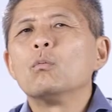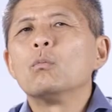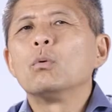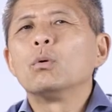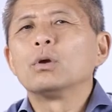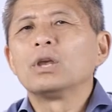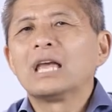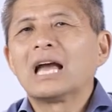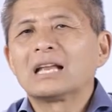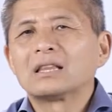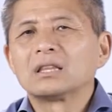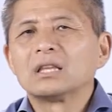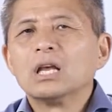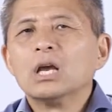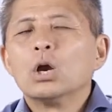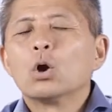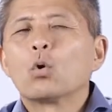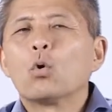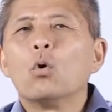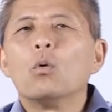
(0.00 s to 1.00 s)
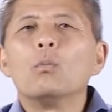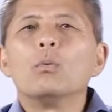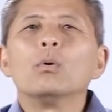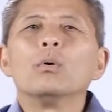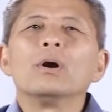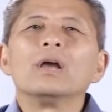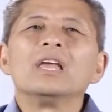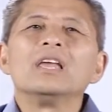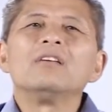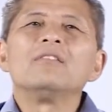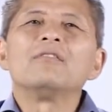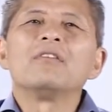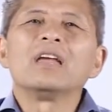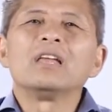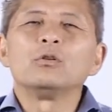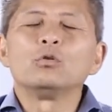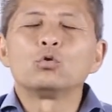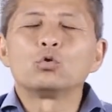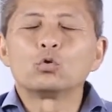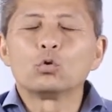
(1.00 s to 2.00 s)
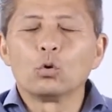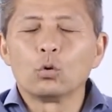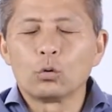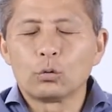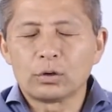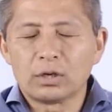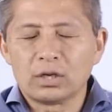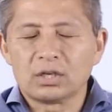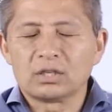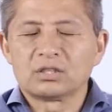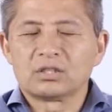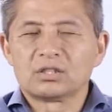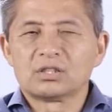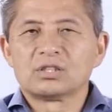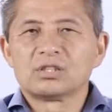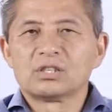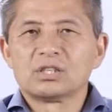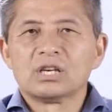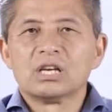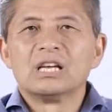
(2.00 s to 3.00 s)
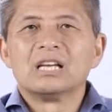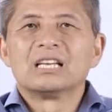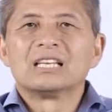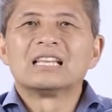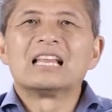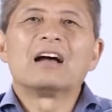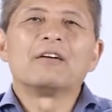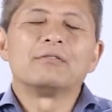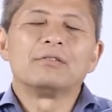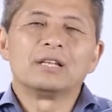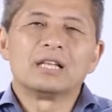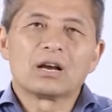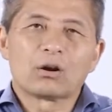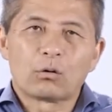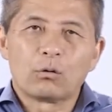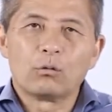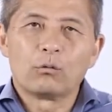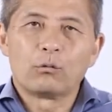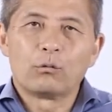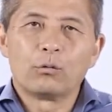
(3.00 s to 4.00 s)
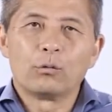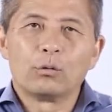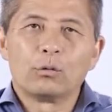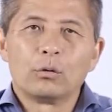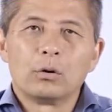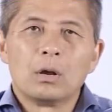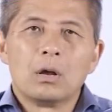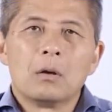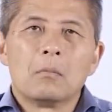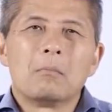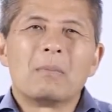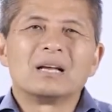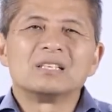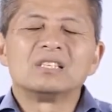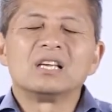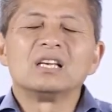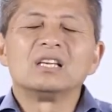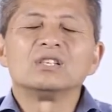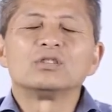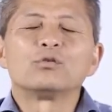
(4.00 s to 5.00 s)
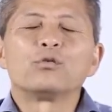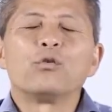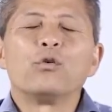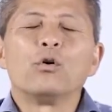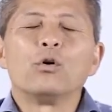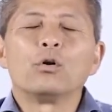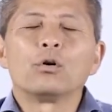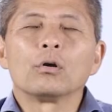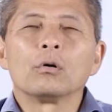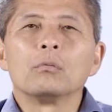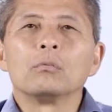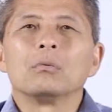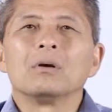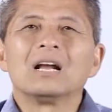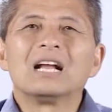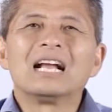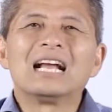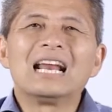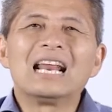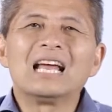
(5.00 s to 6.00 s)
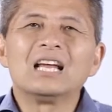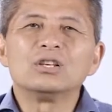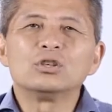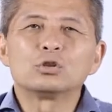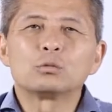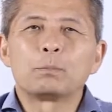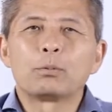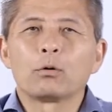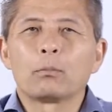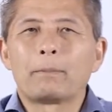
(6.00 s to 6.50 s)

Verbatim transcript: com Muyat como inventores da vida Fu, mas eles foram grandes